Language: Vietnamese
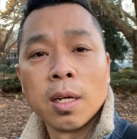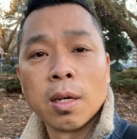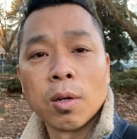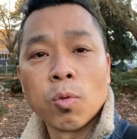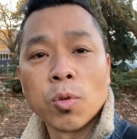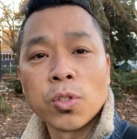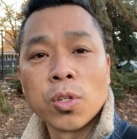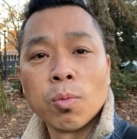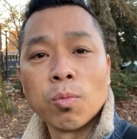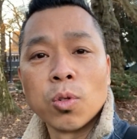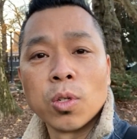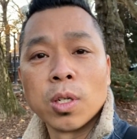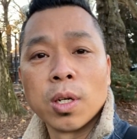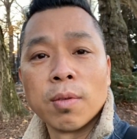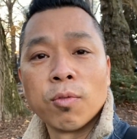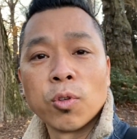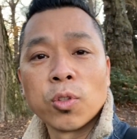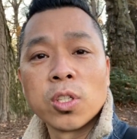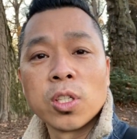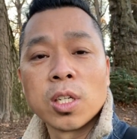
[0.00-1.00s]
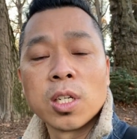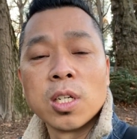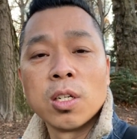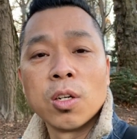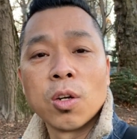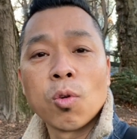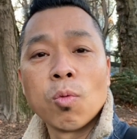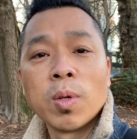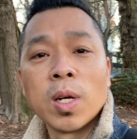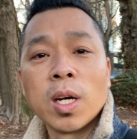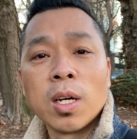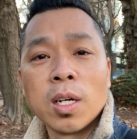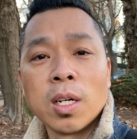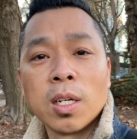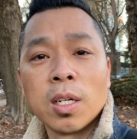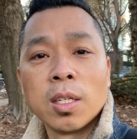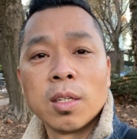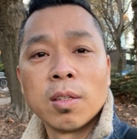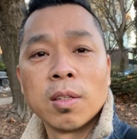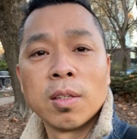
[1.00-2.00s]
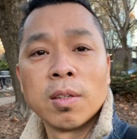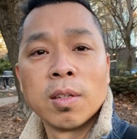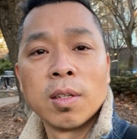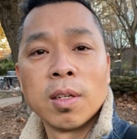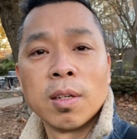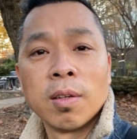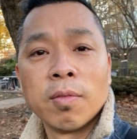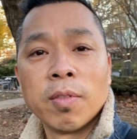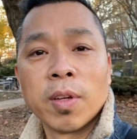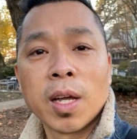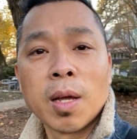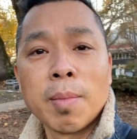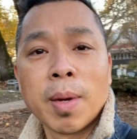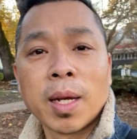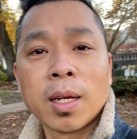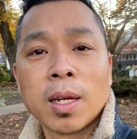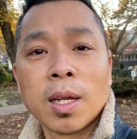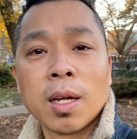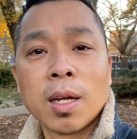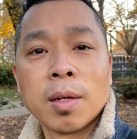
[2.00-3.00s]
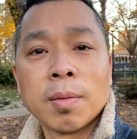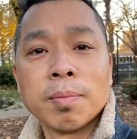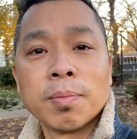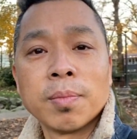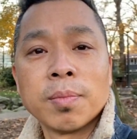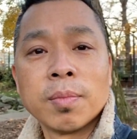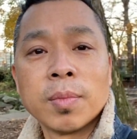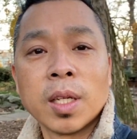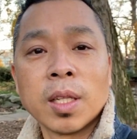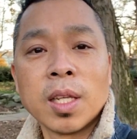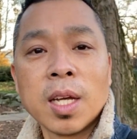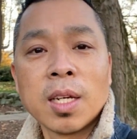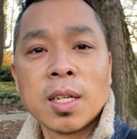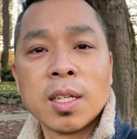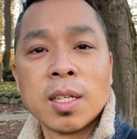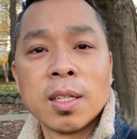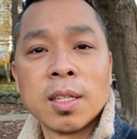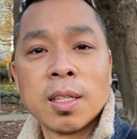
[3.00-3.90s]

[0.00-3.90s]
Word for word: uh, cuộc sống của người vô sư cư nó cũng đỡ hơn vì cái mặt uh, thời tiết